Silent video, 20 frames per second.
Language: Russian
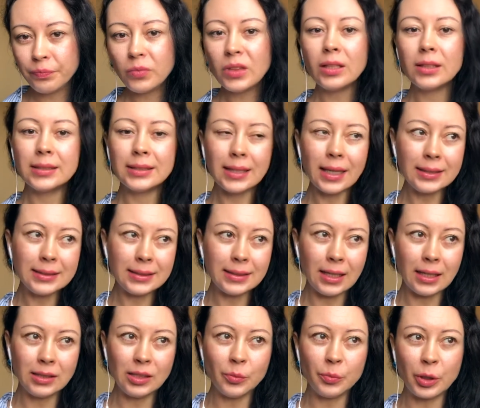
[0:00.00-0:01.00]
Кстати,
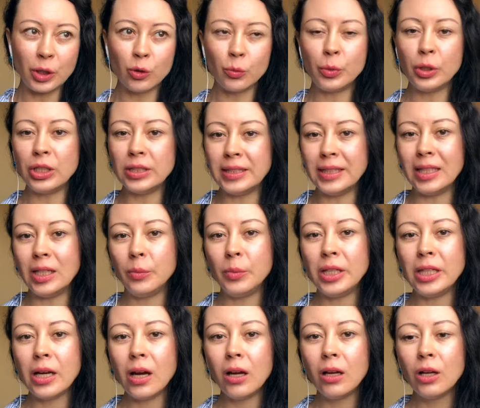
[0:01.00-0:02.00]
они предупредили
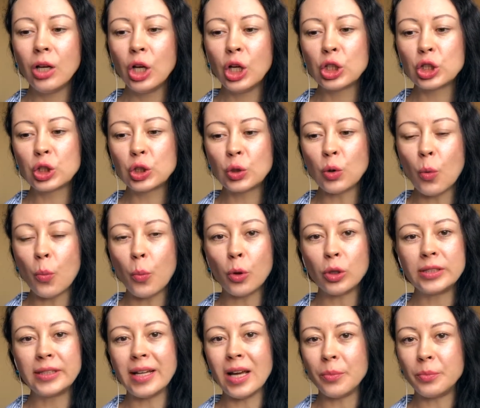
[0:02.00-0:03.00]
меня, что
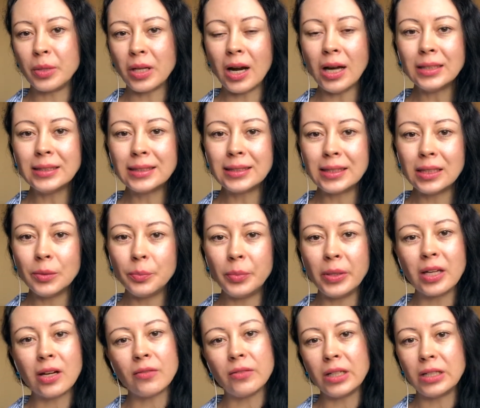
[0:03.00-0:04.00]
после операции
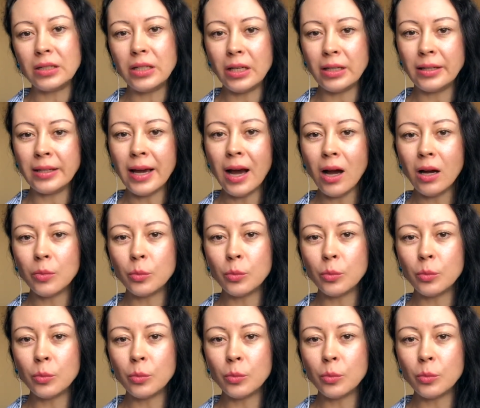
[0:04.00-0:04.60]
первые три дня